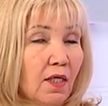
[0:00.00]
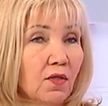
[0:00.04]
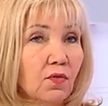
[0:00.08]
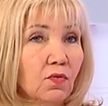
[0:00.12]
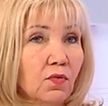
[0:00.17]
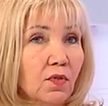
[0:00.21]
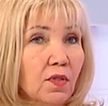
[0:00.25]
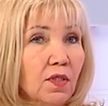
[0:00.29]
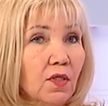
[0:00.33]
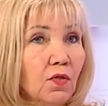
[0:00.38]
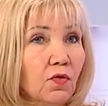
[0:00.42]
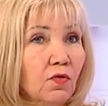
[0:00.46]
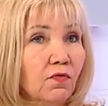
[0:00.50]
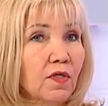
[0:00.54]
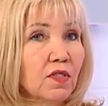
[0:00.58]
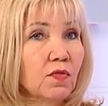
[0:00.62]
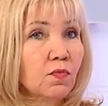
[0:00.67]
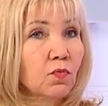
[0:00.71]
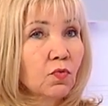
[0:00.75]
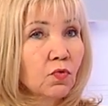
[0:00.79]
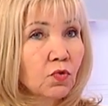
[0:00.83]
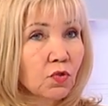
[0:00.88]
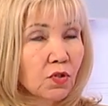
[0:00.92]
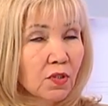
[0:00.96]
которое дает
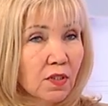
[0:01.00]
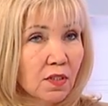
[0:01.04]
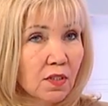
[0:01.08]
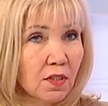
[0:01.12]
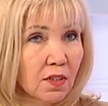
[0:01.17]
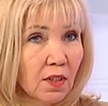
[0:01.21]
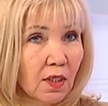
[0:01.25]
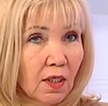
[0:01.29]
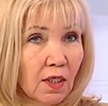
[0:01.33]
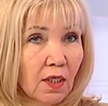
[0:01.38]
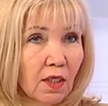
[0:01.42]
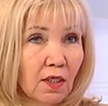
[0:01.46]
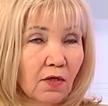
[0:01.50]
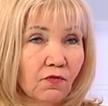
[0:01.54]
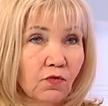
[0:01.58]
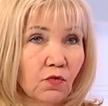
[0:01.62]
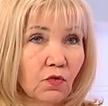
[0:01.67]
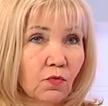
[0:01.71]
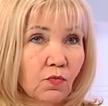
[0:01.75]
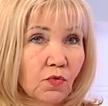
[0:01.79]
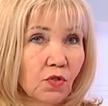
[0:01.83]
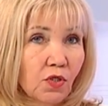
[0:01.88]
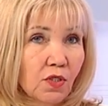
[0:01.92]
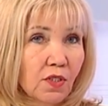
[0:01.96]
возможность
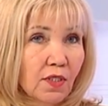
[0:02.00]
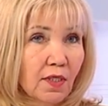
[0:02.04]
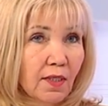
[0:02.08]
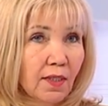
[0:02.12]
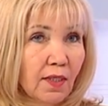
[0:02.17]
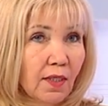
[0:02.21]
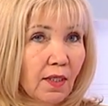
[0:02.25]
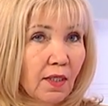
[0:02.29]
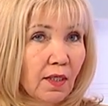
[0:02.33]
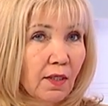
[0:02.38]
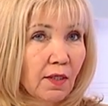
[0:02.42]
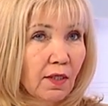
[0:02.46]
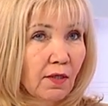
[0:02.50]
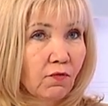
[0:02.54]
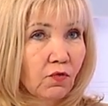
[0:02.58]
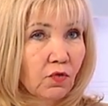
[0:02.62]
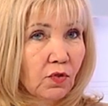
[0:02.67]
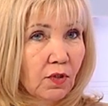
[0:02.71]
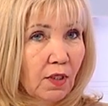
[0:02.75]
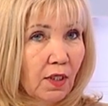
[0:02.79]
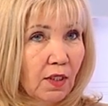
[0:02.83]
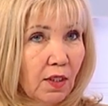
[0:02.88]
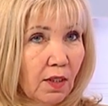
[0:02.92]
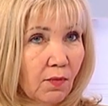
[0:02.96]
в том числе и
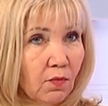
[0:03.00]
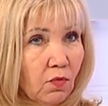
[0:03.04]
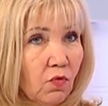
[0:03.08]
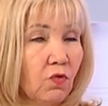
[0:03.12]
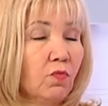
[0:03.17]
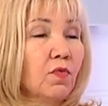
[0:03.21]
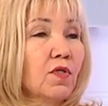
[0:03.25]
вот таким